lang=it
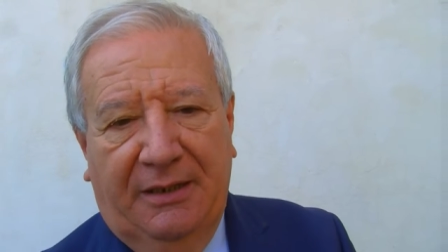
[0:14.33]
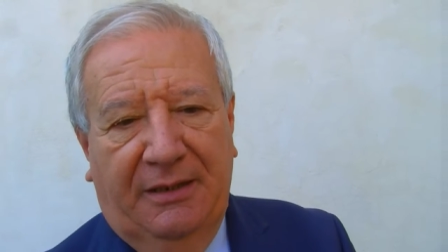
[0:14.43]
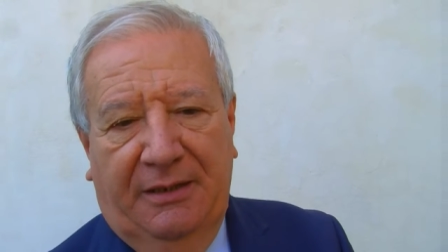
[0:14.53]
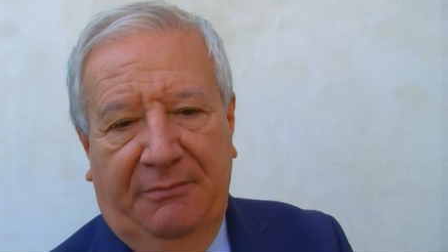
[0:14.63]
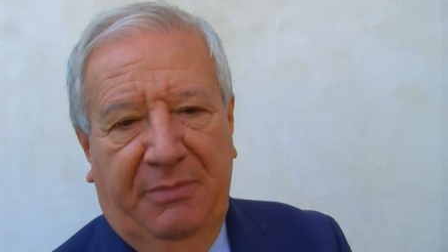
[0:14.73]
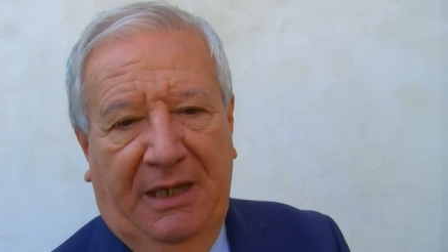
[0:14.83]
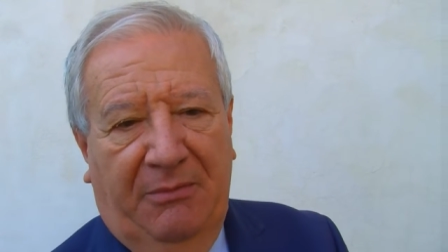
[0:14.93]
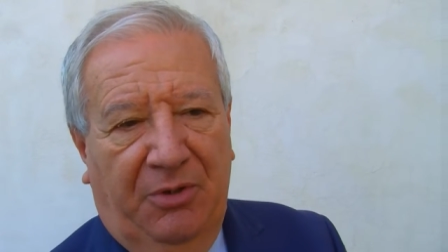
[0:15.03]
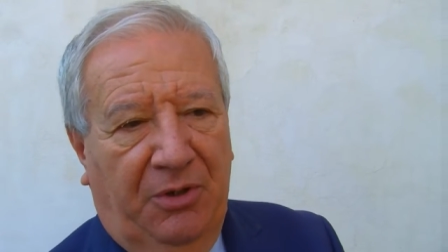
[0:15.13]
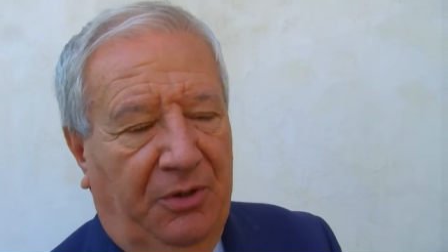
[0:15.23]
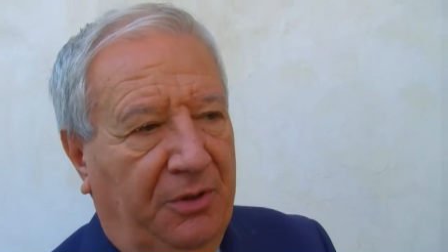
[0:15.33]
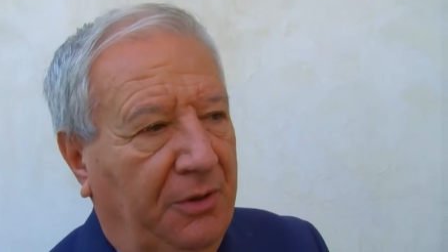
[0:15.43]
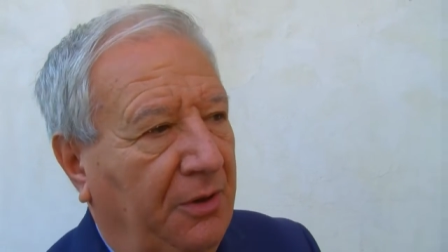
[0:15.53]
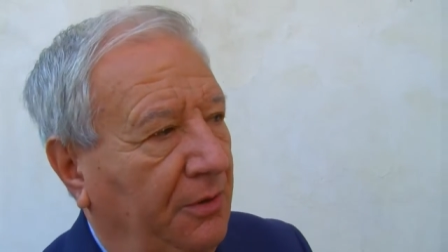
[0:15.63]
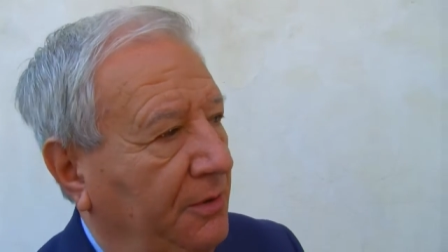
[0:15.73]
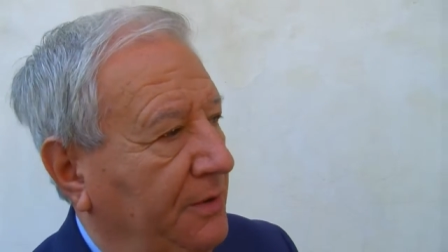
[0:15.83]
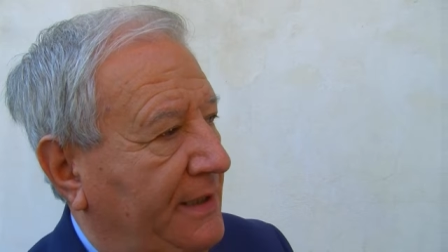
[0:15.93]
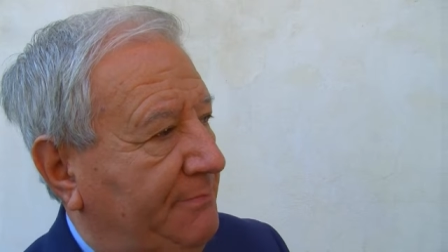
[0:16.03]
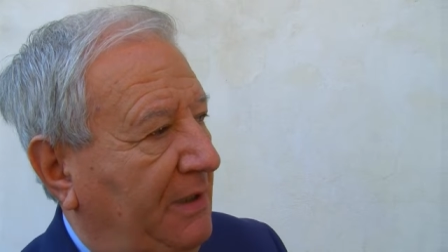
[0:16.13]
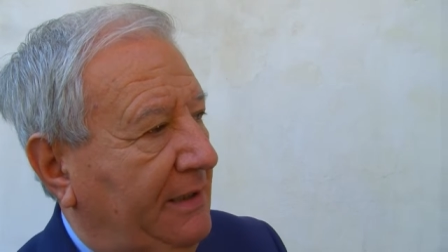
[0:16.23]
eh, abbiamo
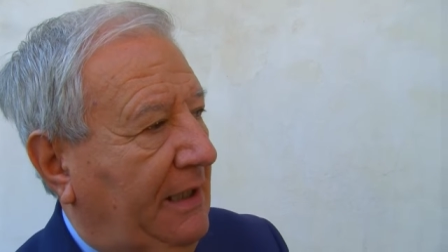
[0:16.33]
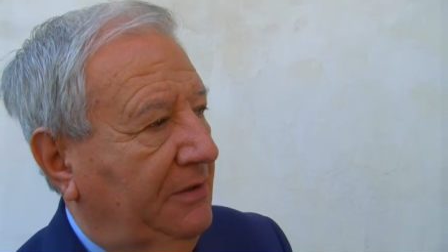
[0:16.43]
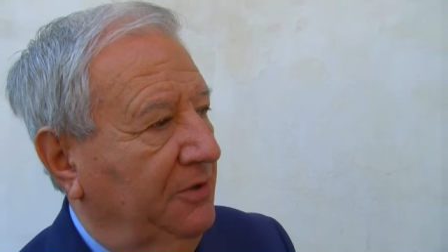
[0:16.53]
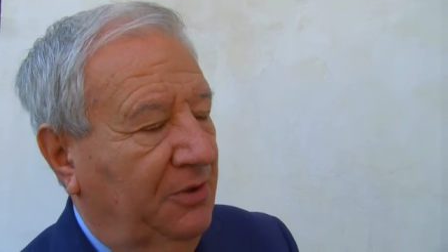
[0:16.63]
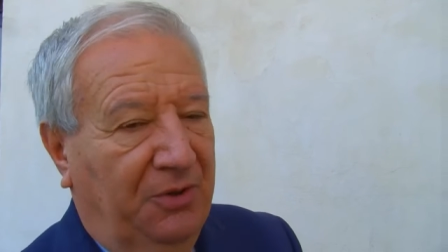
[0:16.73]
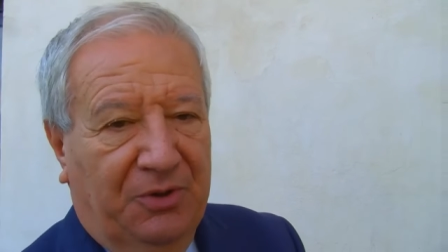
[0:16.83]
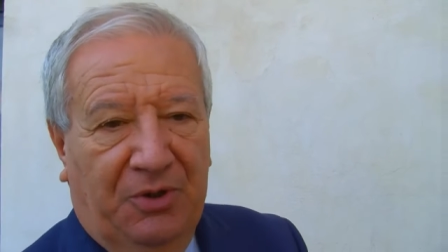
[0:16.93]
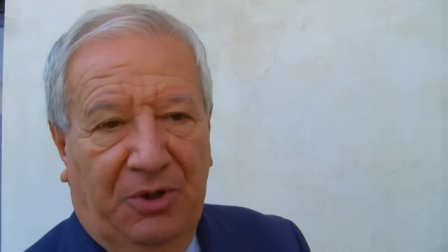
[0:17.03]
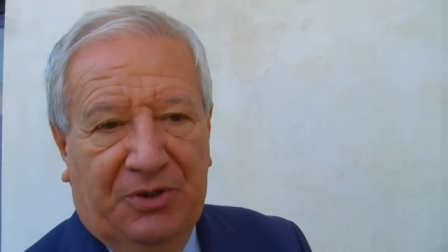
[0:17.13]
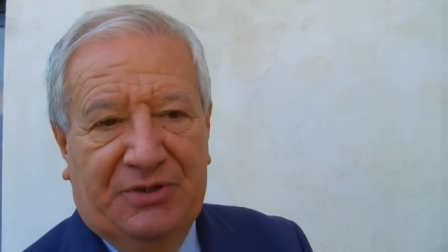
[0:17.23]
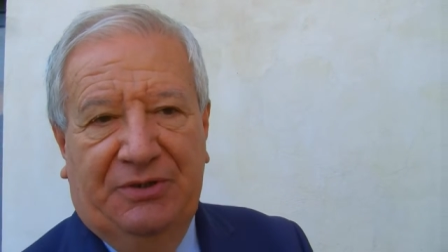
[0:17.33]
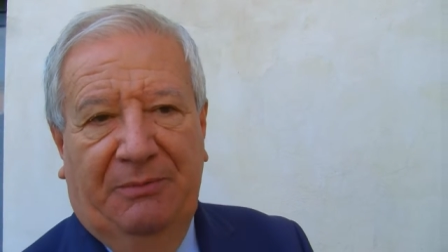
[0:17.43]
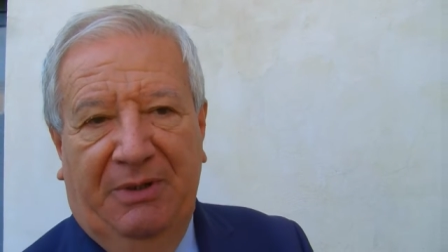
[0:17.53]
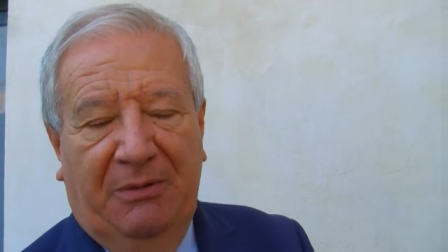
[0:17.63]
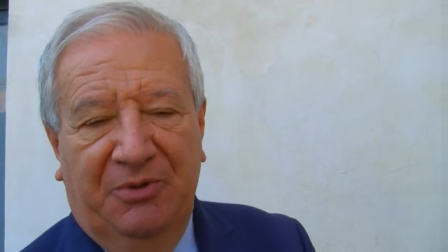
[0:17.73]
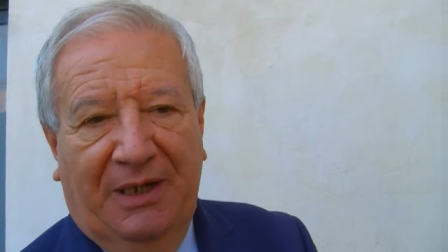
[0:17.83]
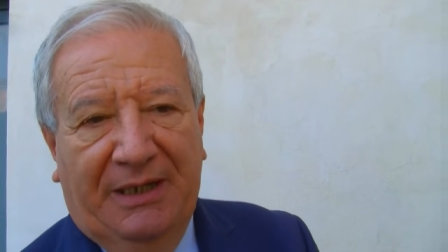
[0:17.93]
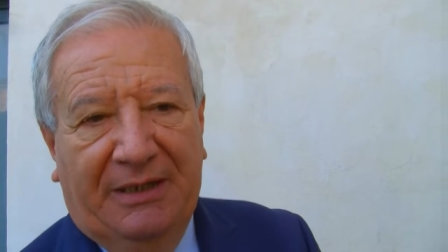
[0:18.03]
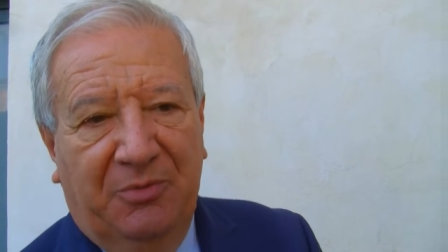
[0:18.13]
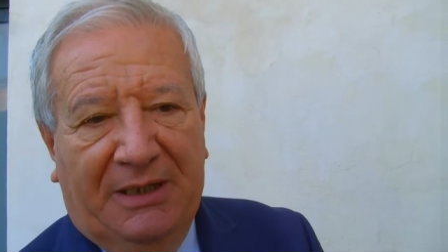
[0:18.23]
espletato il concorso, abbiamo una
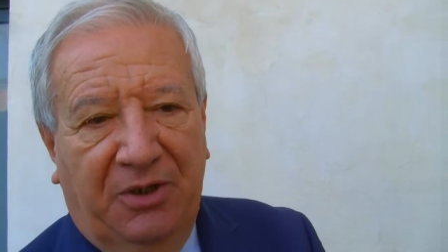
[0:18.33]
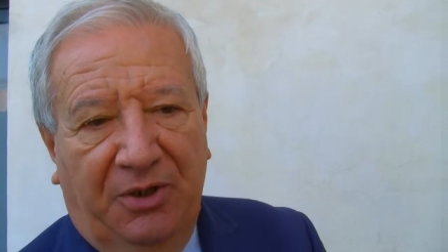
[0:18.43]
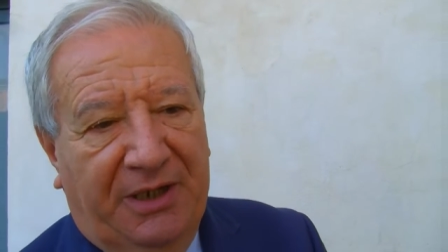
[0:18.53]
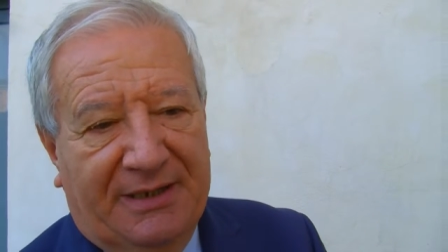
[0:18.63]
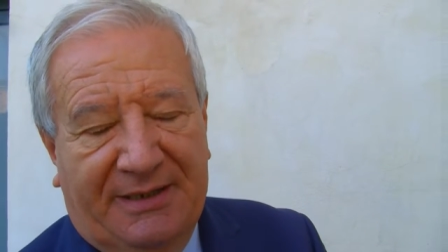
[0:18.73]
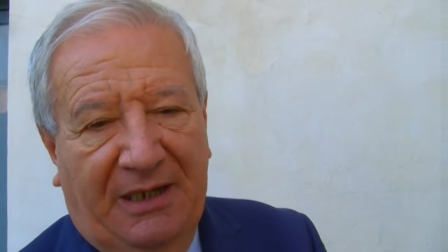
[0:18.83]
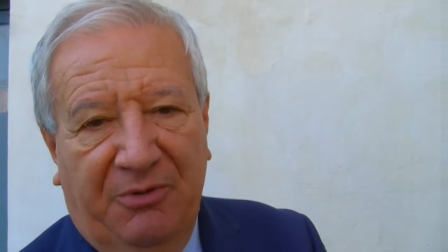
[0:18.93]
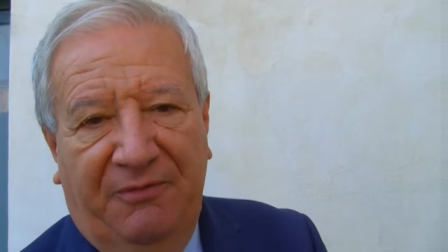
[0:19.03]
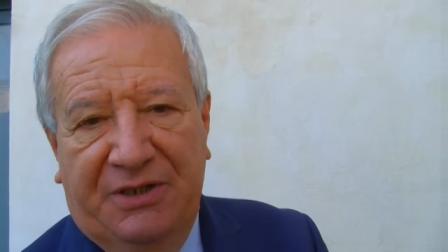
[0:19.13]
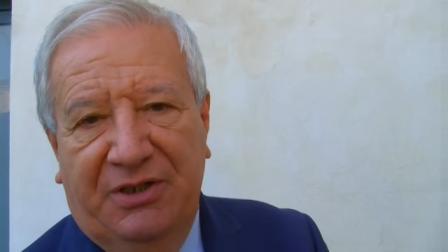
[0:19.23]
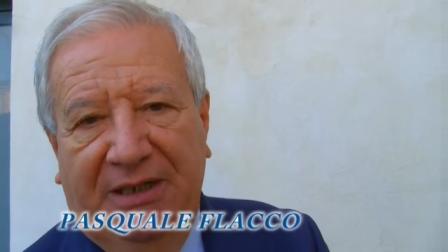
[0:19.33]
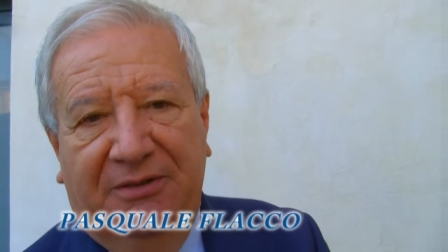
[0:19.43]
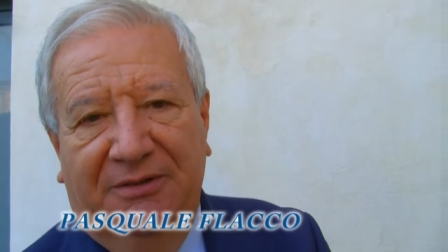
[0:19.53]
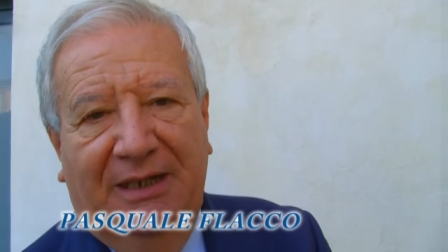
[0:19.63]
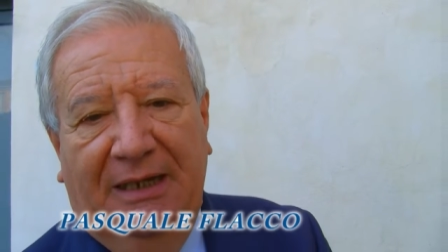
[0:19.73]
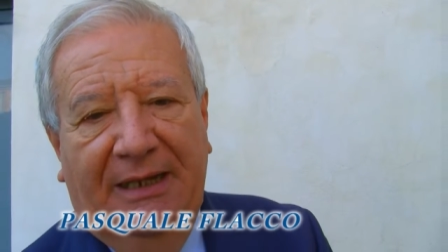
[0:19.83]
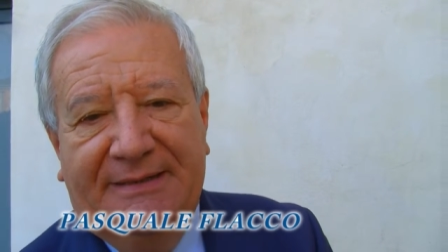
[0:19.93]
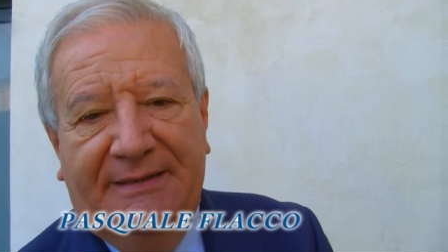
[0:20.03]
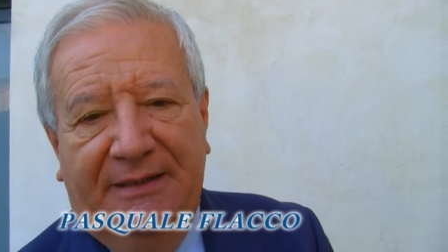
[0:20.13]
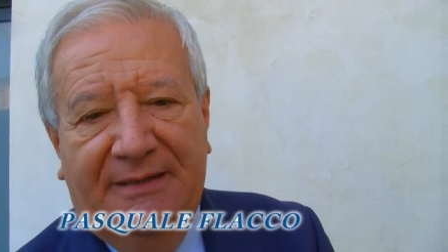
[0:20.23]
graduatoria, stiamo facendo delle
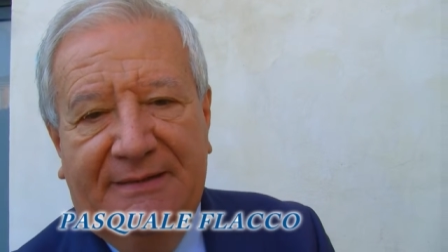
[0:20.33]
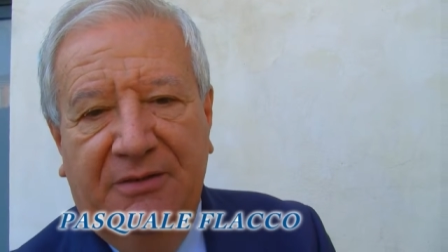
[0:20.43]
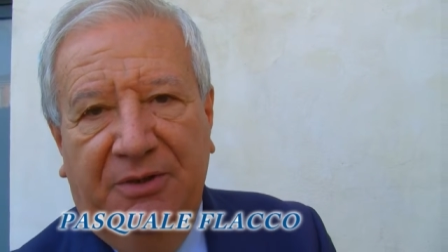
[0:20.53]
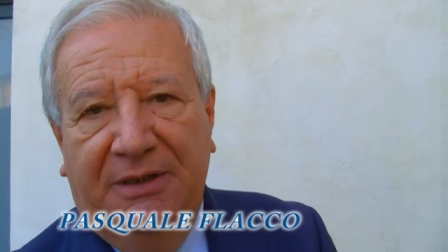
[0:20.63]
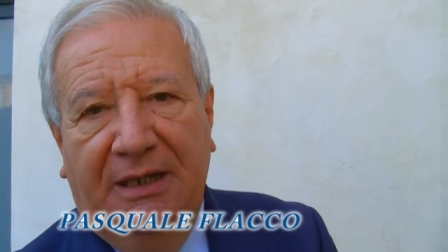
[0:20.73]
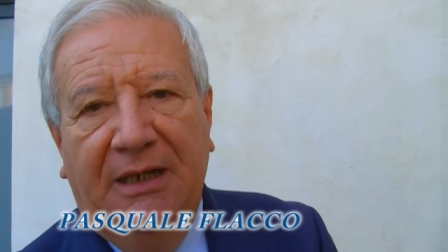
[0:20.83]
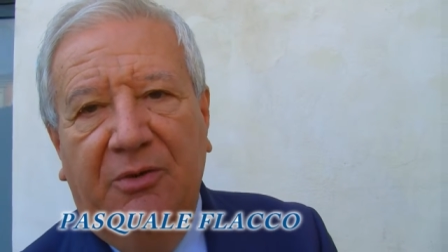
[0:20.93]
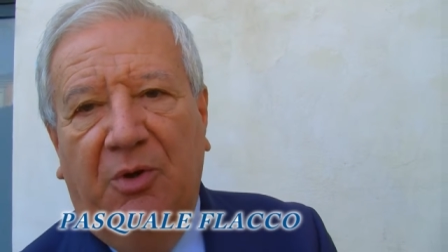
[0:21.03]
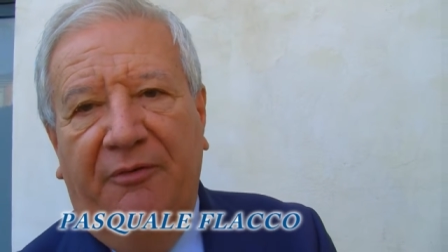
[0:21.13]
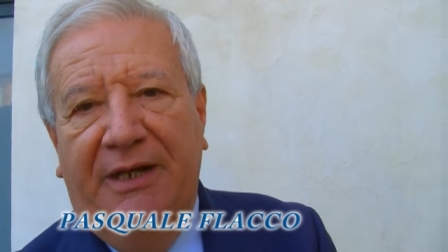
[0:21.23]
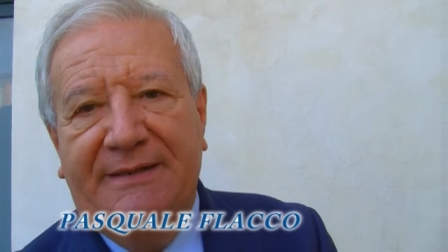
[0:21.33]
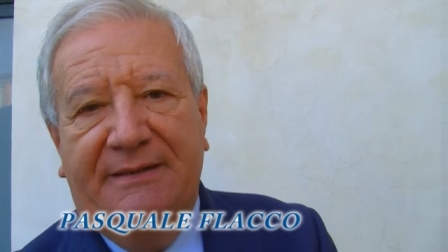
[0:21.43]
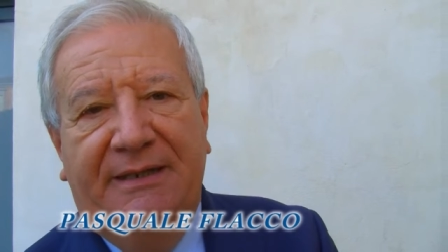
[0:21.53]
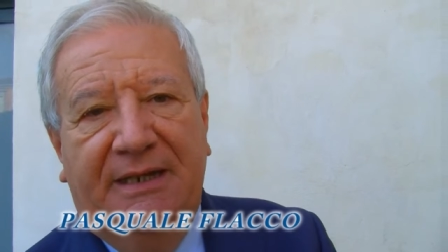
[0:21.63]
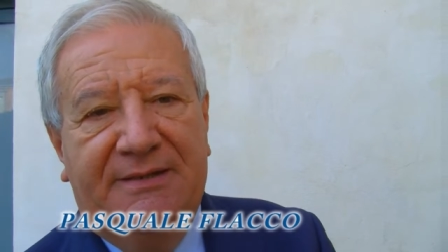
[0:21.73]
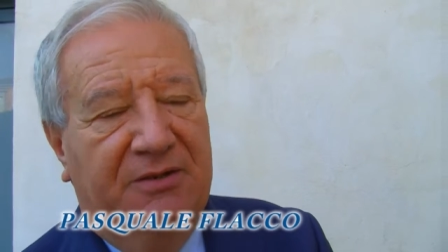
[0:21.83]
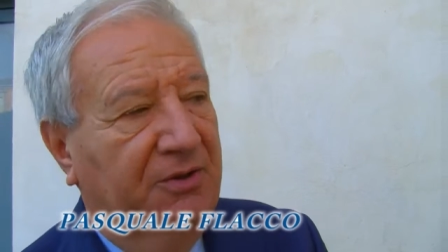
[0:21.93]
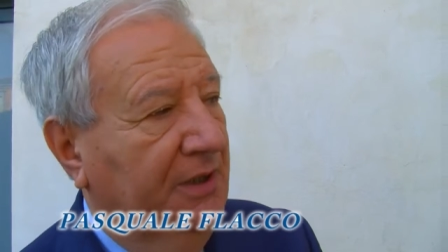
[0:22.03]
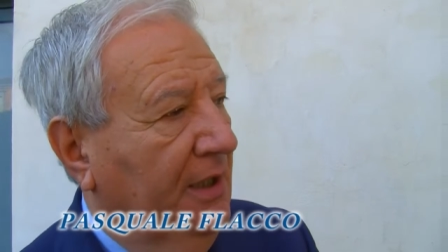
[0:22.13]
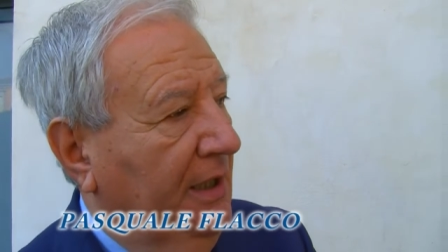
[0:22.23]
assegnazioni, delle nuove
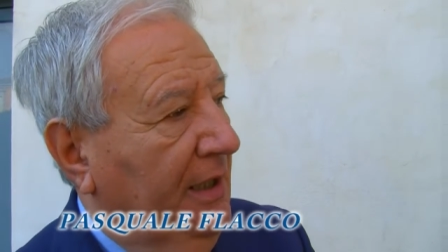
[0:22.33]
assegnazioni,